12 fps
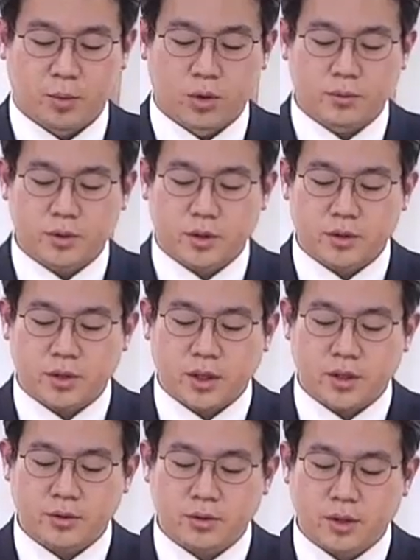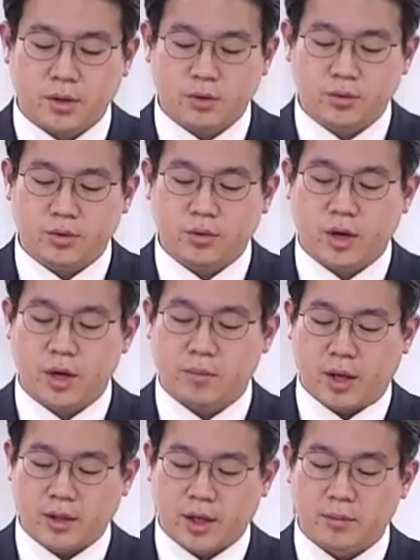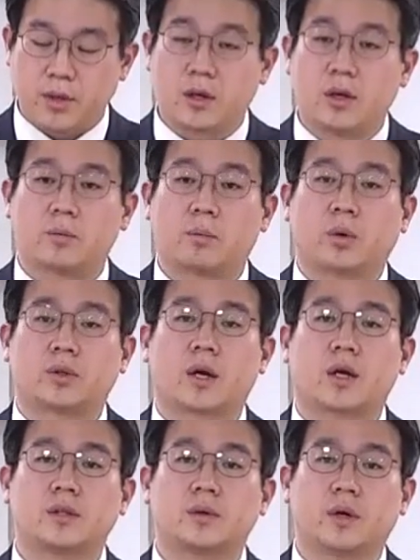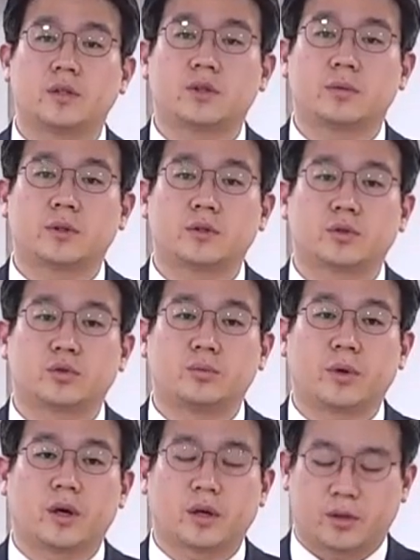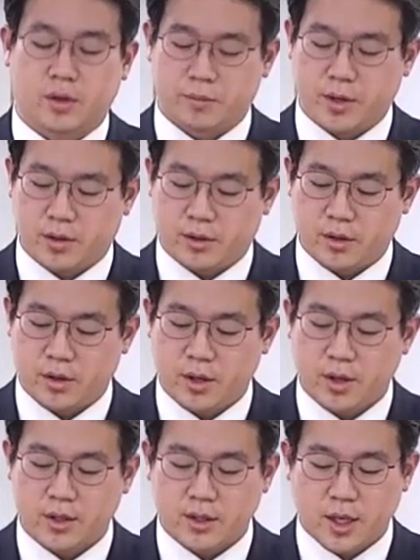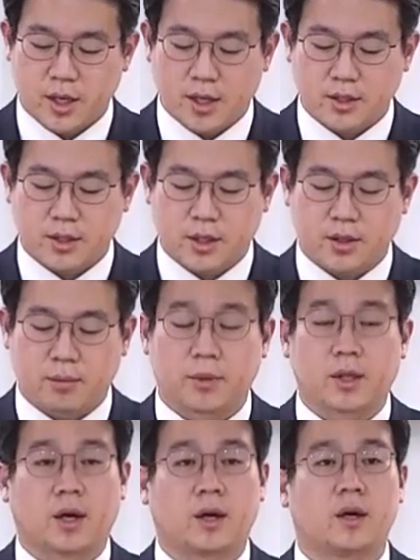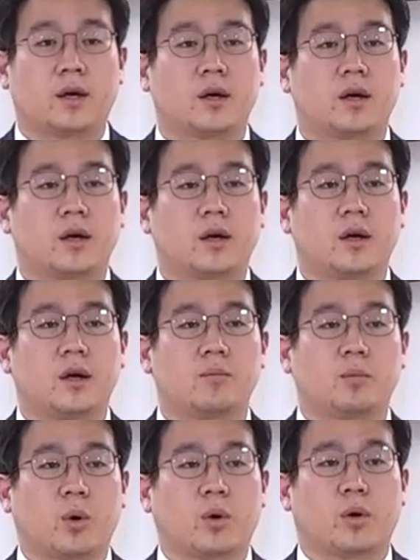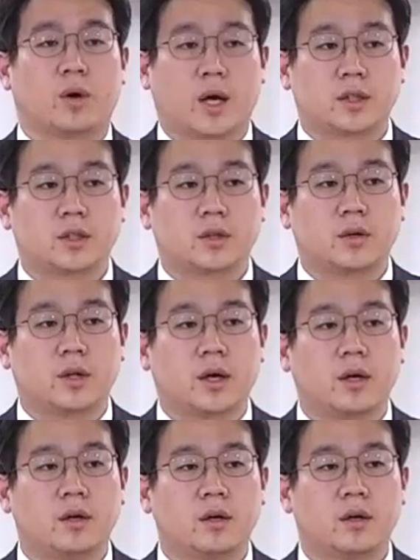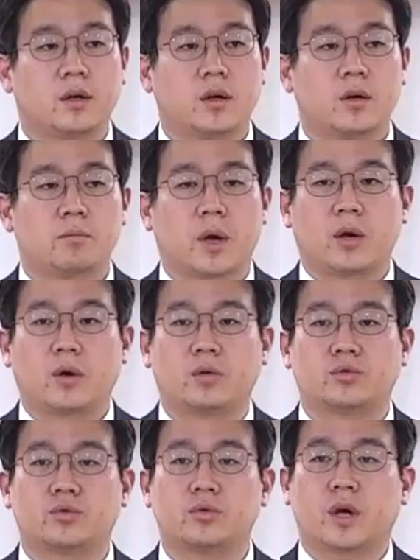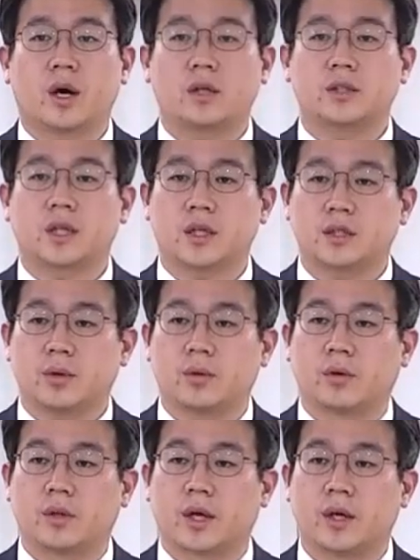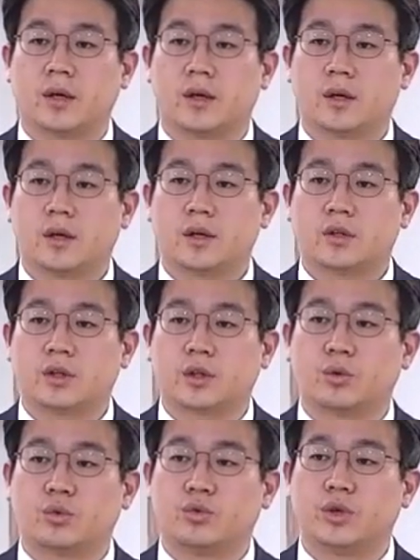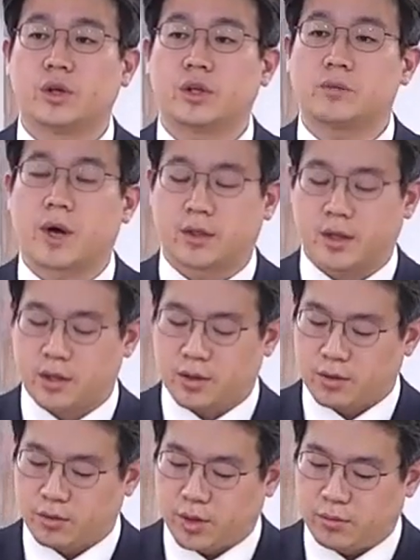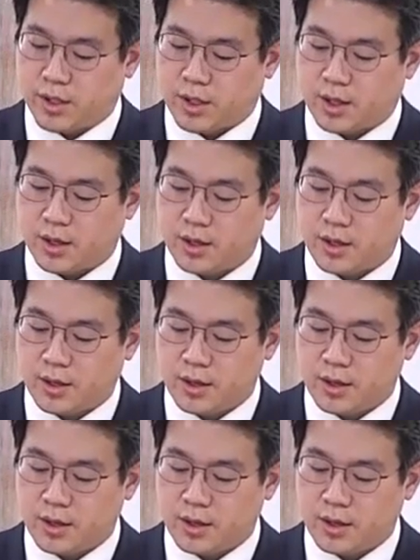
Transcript: 복음서에서 예수님과 누군가의 만남을 보다라는 관점에서 구별하게 되면 세 가지가 됩니다. 보러 가시거나 배러 누군가가 찾아오거나 그리고 우연히 만난 경우입니다.